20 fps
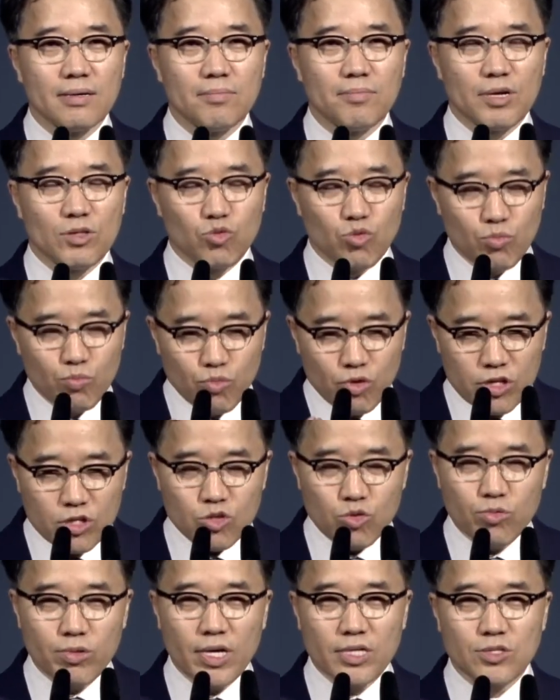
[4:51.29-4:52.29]
눈물이
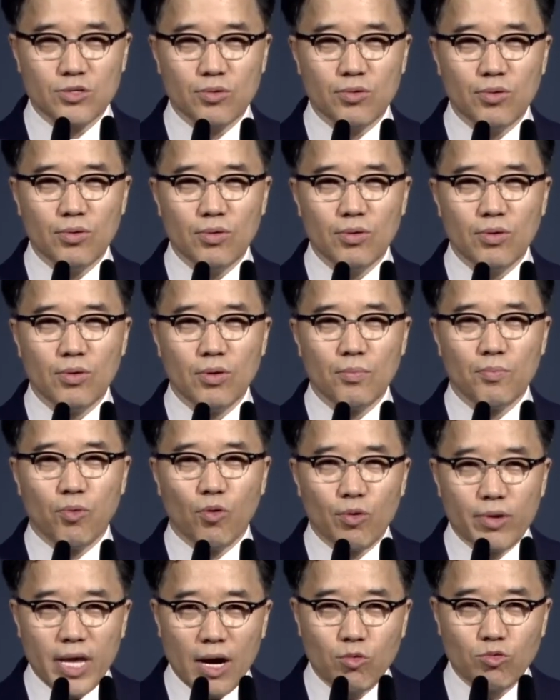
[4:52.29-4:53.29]
쏟아지고,
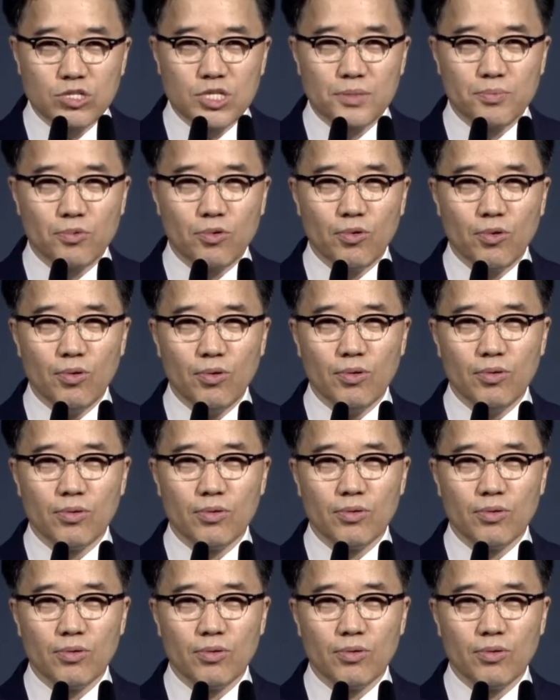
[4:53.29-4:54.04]
포기하고 싶고,